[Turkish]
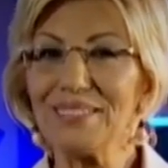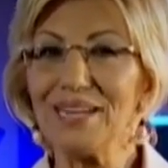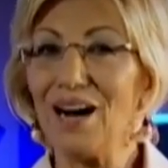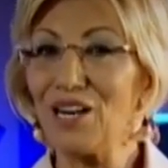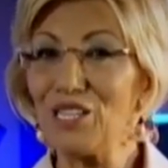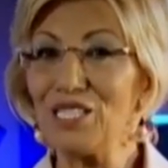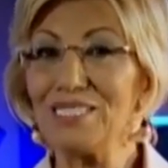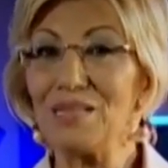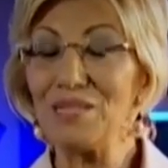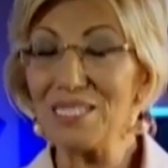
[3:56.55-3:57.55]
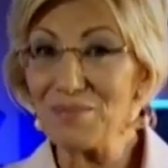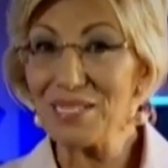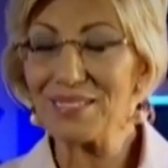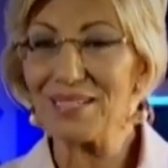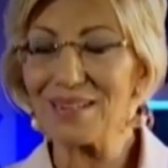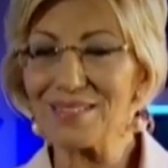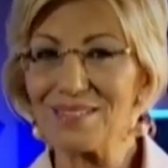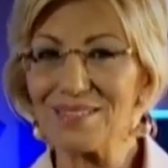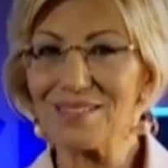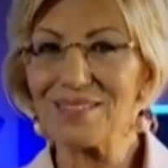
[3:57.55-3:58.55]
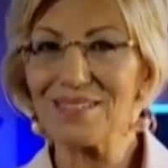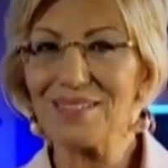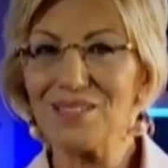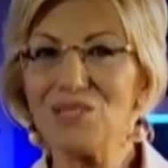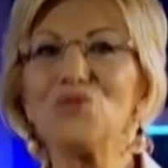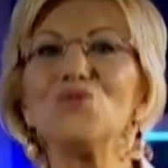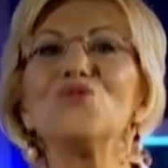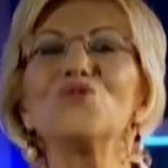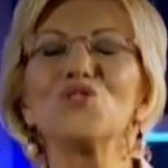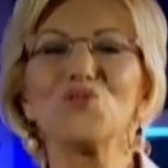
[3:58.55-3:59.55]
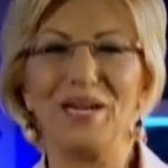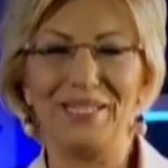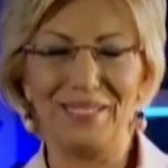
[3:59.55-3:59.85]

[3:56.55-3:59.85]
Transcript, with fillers: akıl edebilir miydi dersiniz? Unutmayın,